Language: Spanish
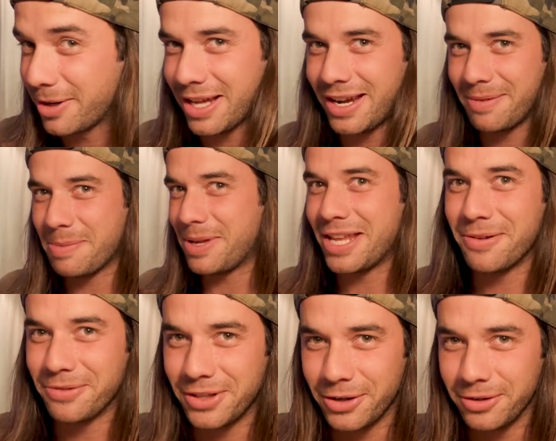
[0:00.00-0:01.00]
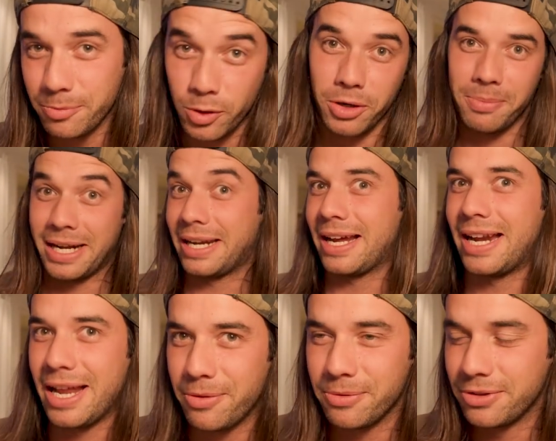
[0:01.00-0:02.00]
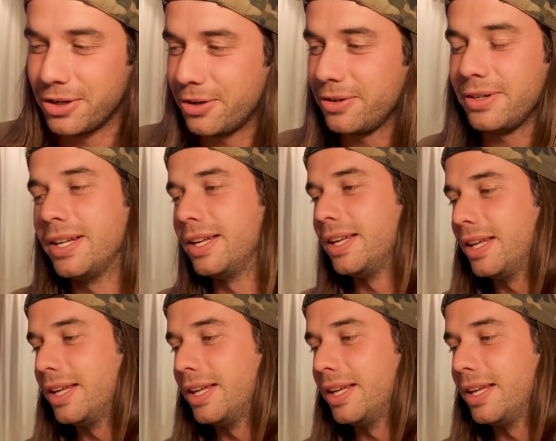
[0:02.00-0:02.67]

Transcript: porque ahora me pilla un dron. Bueno, me han regalado un dron